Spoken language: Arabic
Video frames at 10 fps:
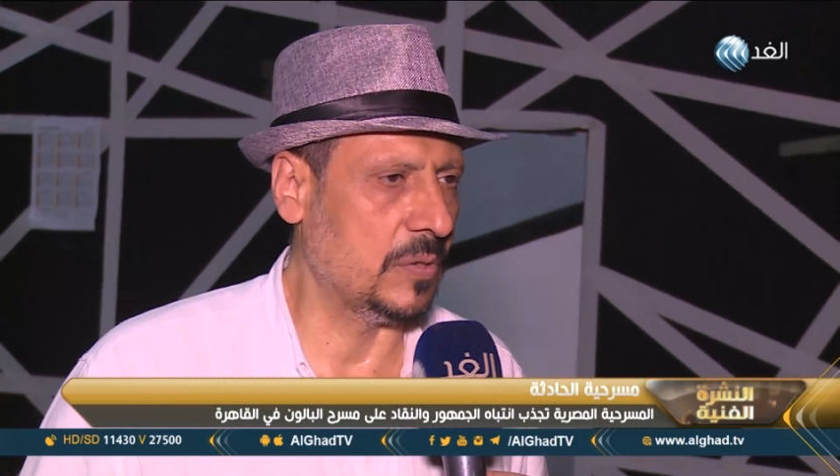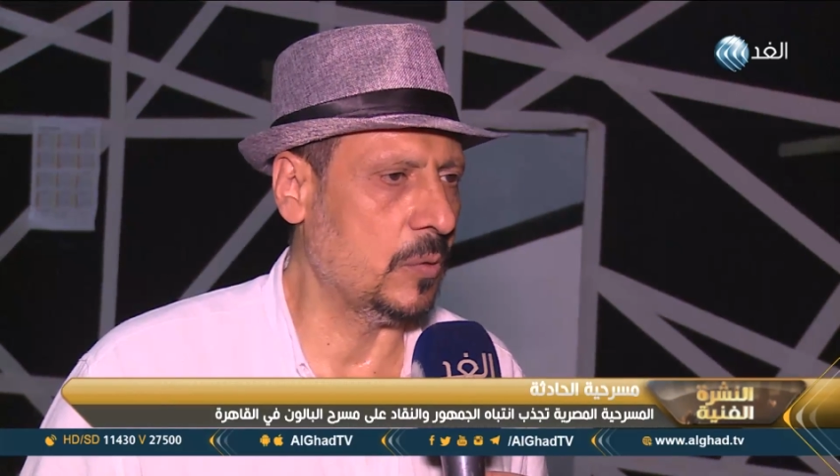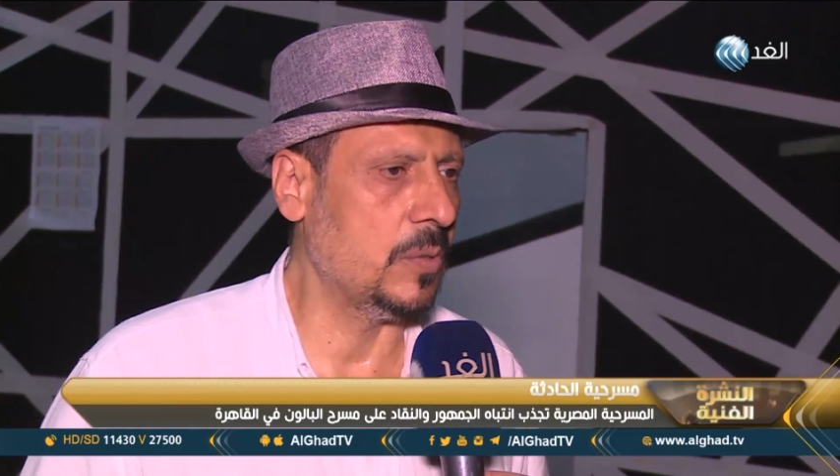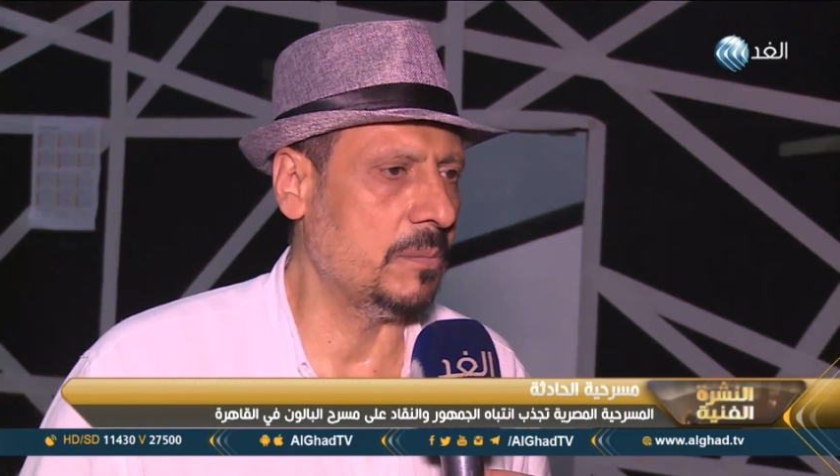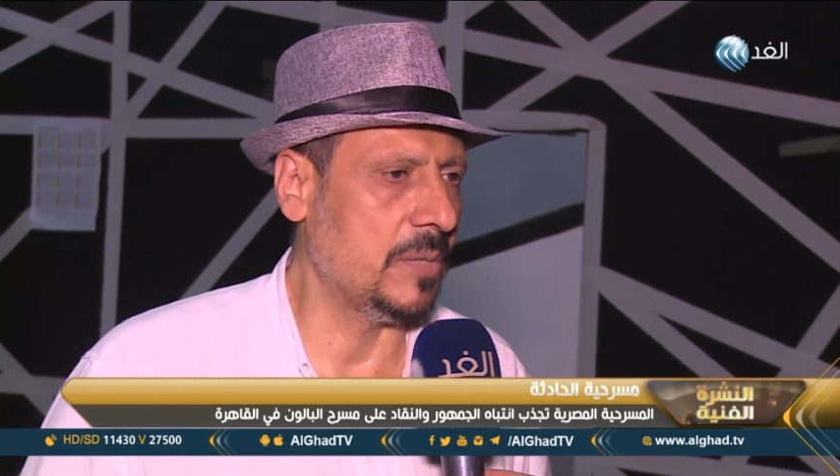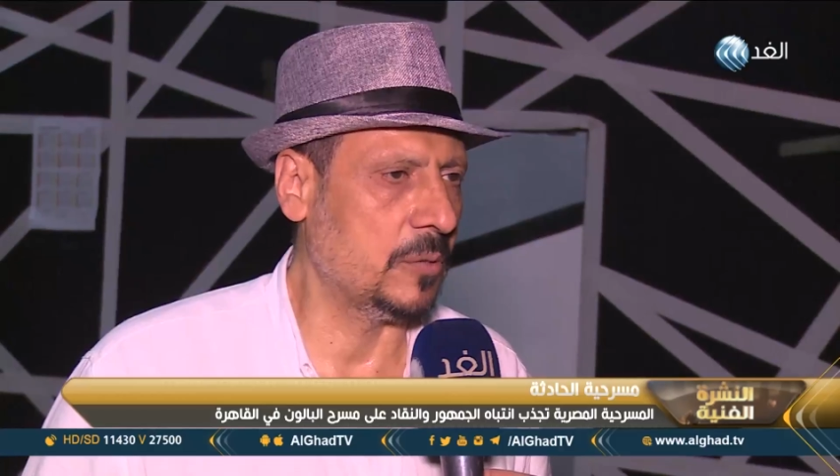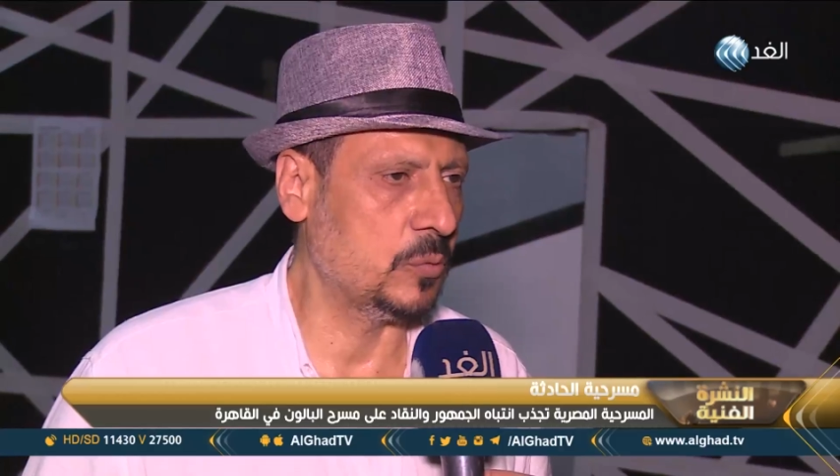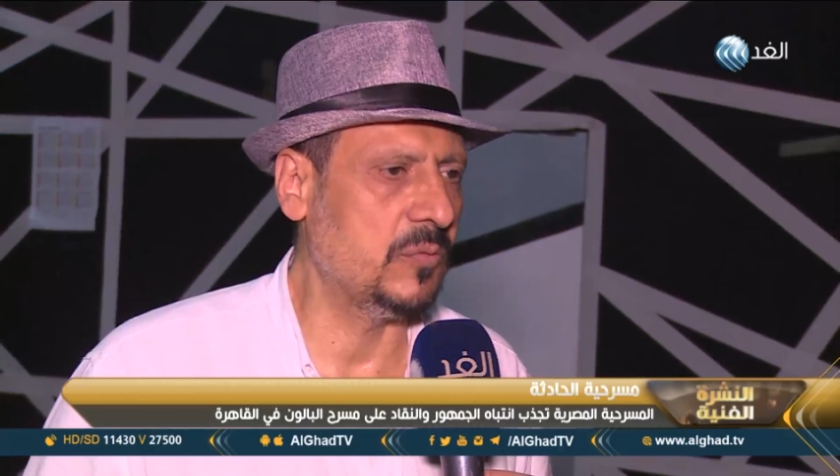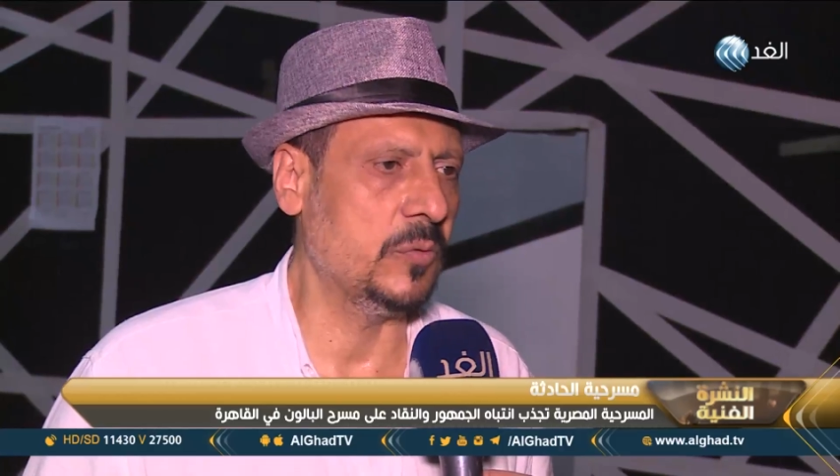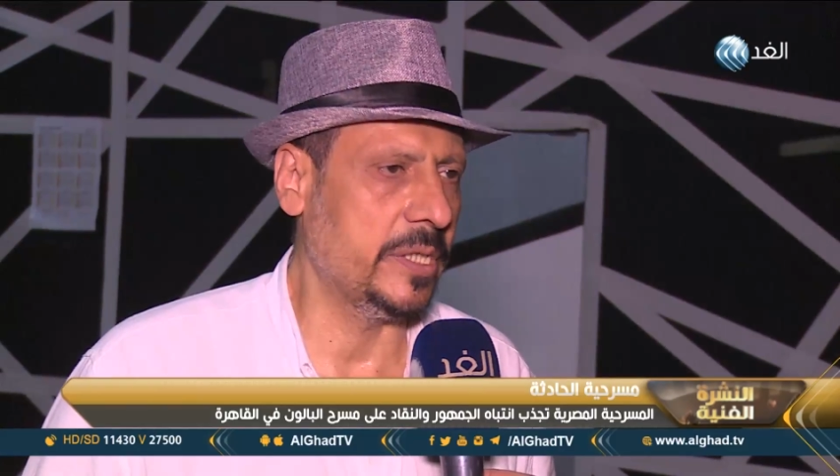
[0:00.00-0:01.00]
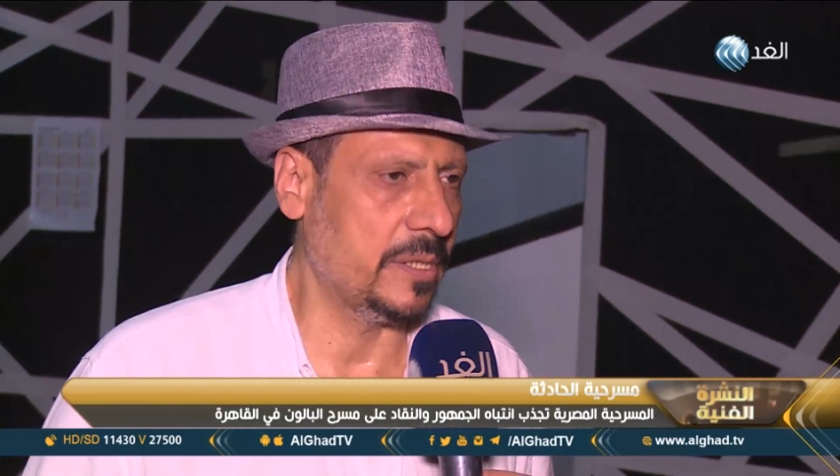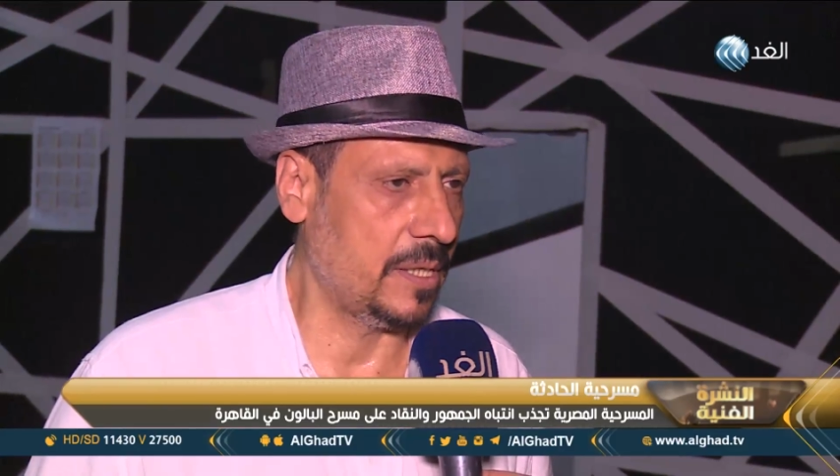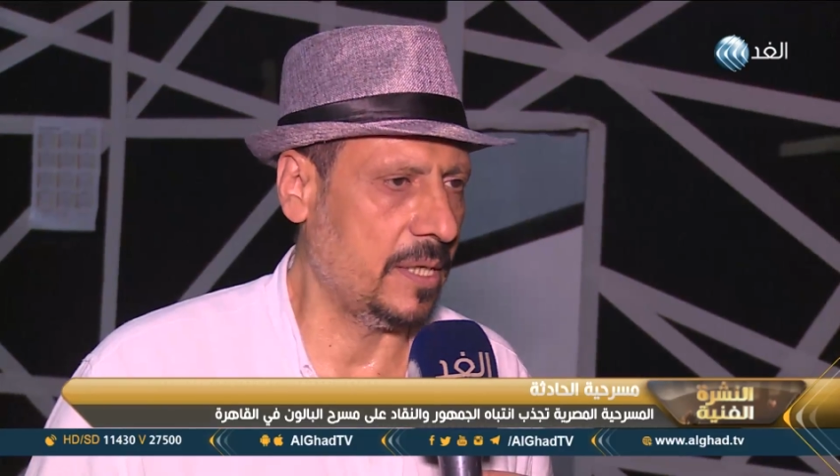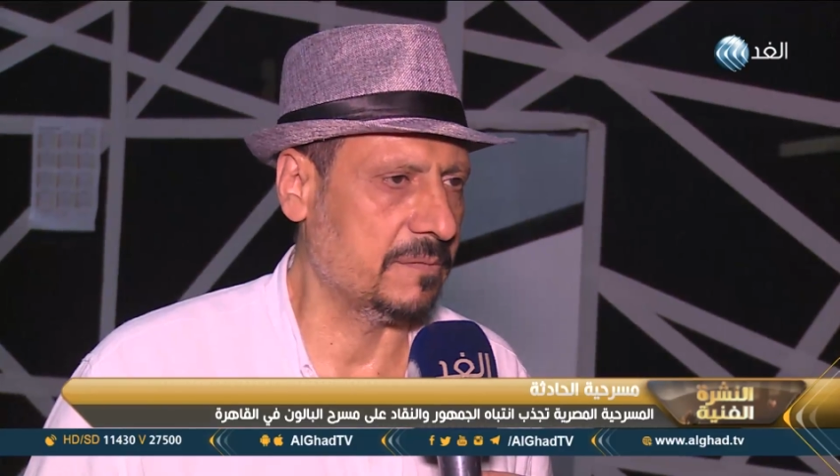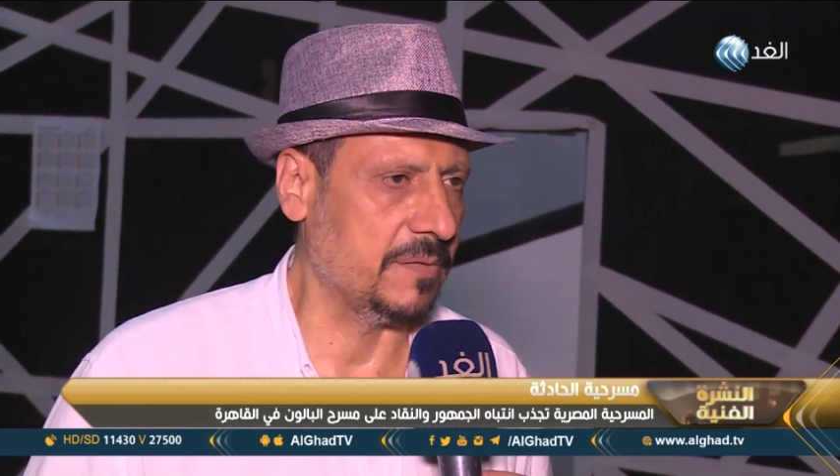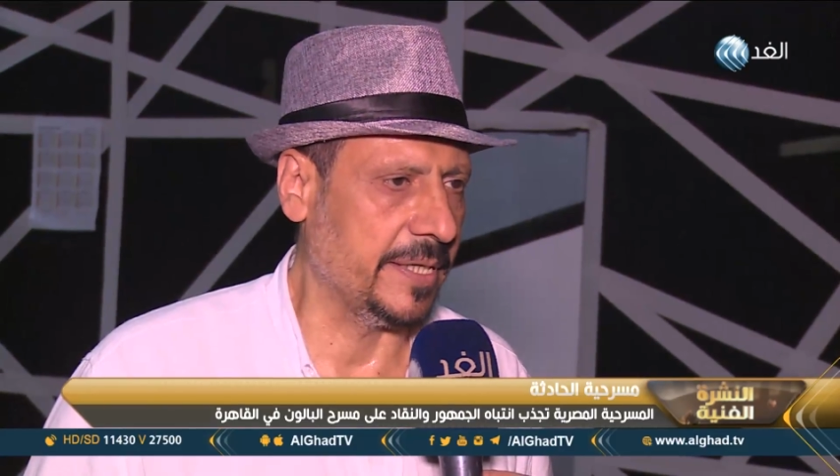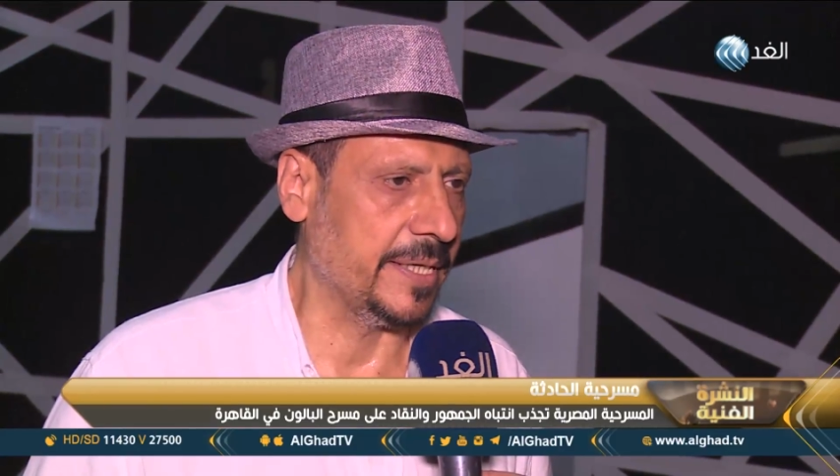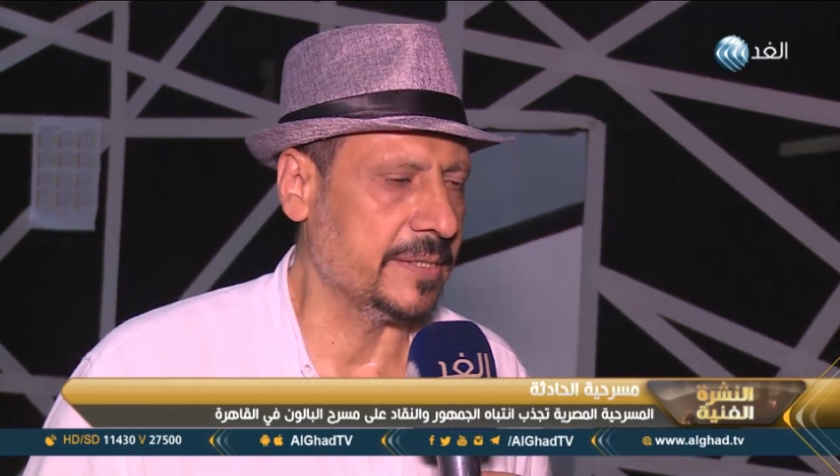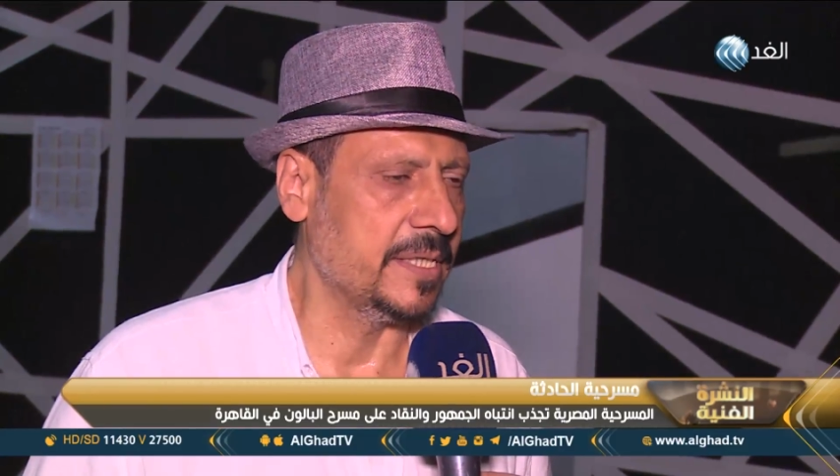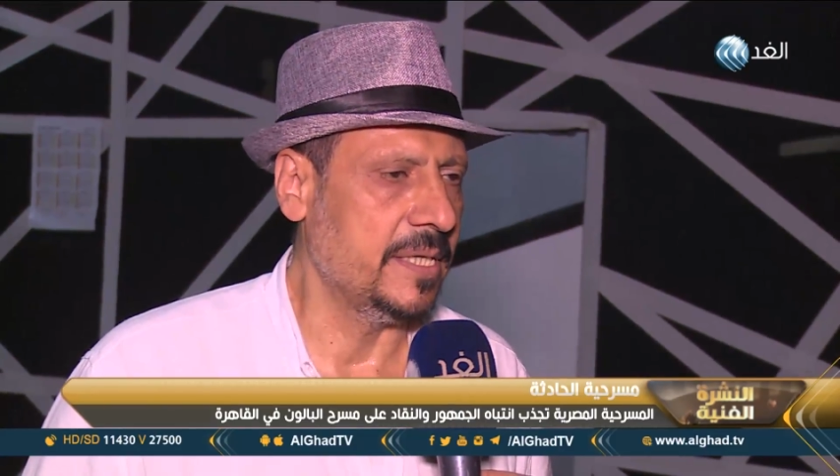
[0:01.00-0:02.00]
هو المخطوف وهي الخاطفة يعني